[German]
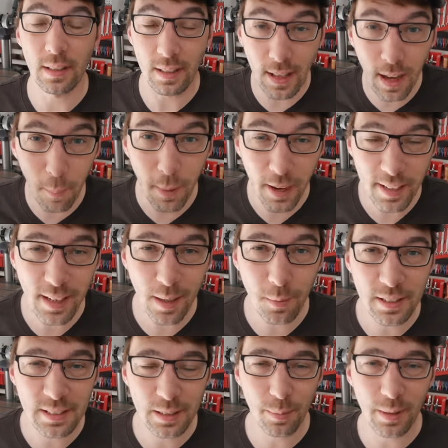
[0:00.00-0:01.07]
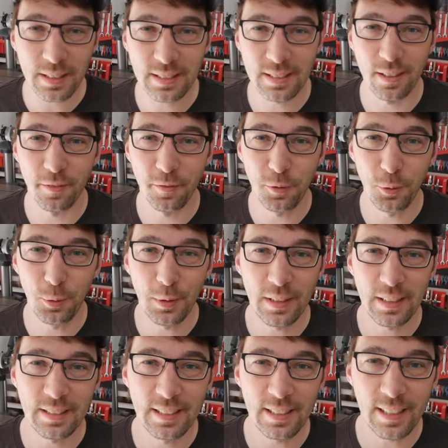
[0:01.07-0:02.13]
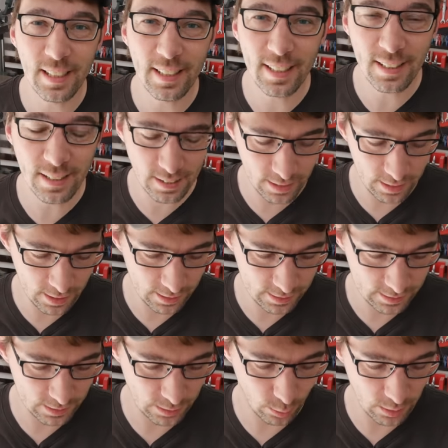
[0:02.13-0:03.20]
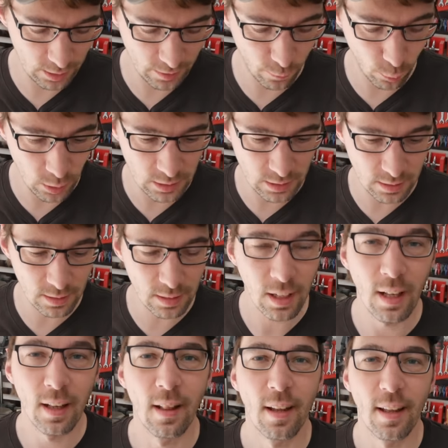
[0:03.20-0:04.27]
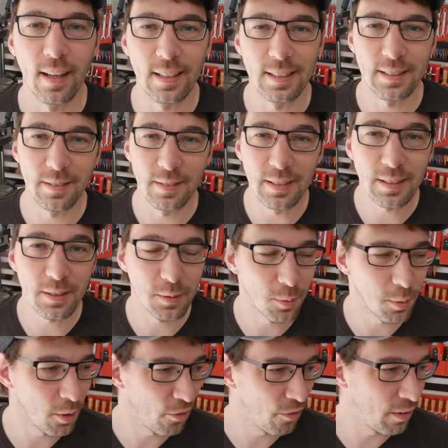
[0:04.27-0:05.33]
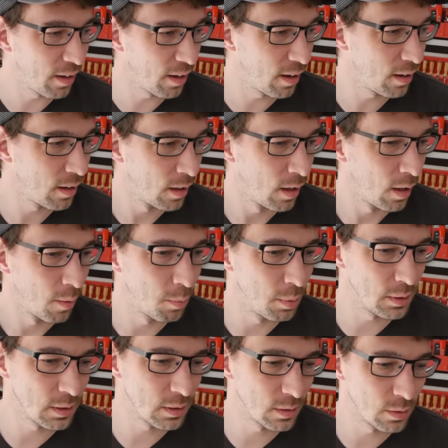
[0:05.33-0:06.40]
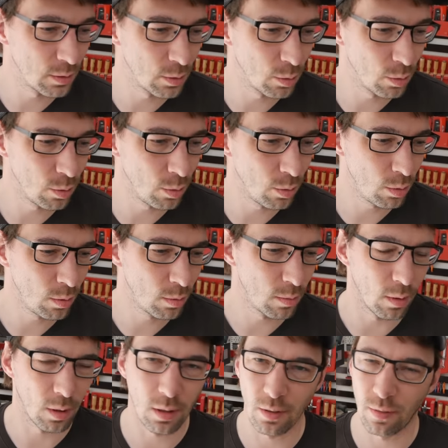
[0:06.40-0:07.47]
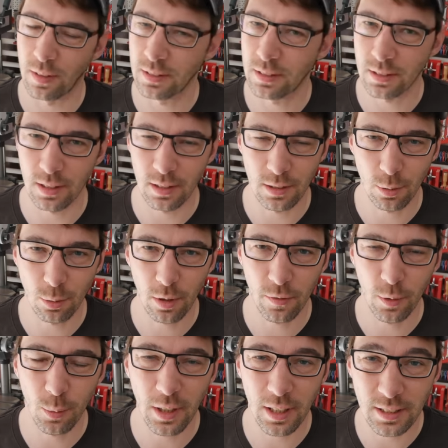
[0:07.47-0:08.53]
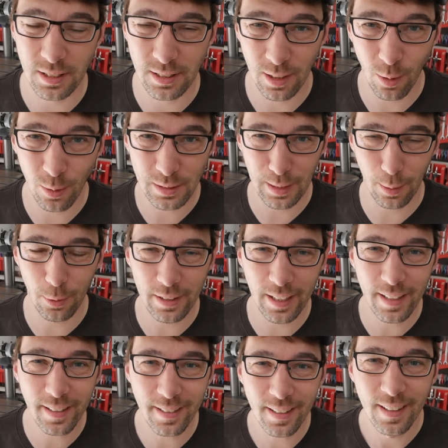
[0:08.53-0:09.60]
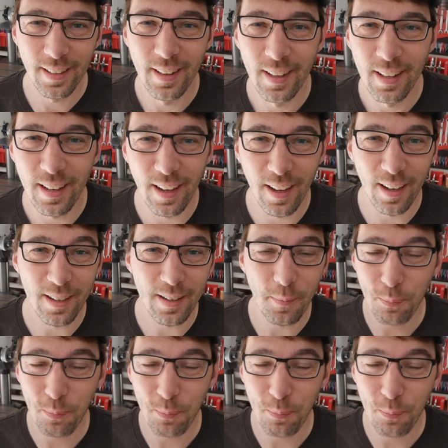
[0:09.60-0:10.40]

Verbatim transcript: Ja, mein Name ist Sebastian. Für diejenigen, die das noch nicht wussten, es ist ungefähr bis zu, ach, ich weiß es gar nicht, 185.000 Abonnenten äh,